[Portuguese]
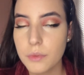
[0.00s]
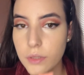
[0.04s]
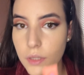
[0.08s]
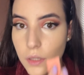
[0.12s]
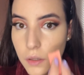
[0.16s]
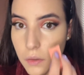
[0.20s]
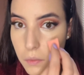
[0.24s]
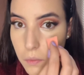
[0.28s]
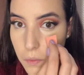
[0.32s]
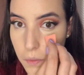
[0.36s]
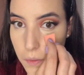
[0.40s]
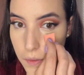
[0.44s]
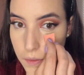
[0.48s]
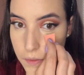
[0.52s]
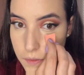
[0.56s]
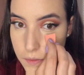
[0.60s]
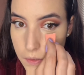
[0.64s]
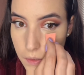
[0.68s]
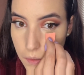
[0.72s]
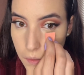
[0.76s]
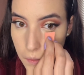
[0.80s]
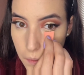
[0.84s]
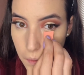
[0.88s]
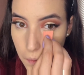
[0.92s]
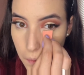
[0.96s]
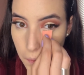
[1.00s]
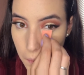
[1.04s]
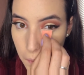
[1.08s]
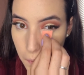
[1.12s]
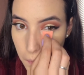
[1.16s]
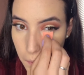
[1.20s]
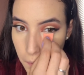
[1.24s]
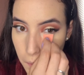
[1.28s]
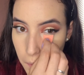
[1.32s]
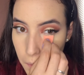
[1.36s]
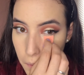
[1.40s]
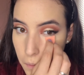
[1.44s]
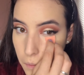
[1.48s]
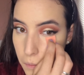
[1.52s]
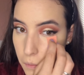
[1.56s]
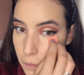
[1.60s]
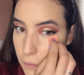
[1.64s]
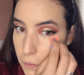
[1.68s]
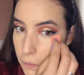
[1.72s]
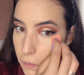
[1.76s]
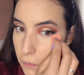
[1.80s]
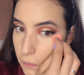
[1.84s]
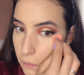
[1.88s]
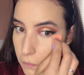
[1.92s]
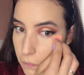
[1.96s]
coisa e
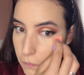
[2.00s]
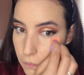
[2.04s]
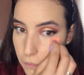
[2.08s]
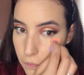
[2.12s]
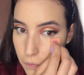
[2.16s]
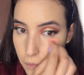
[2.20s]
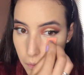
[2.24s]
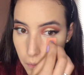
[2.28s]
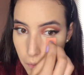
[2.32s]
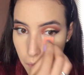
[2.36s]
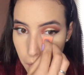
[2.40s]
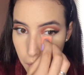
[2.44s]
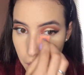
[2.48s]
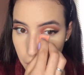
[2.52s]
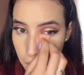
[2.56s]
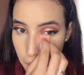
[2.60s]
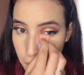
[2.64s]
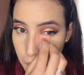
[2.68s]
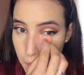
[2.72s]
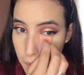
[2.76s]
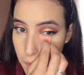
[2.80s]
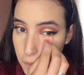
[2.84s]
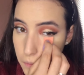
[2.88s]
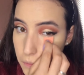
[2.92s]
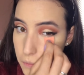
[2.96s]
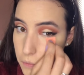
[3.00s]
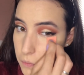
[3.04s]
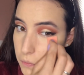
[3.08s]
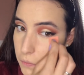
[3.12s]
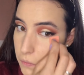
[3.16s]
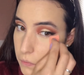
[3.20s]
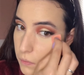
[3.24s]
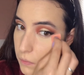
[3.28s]
vou colocando.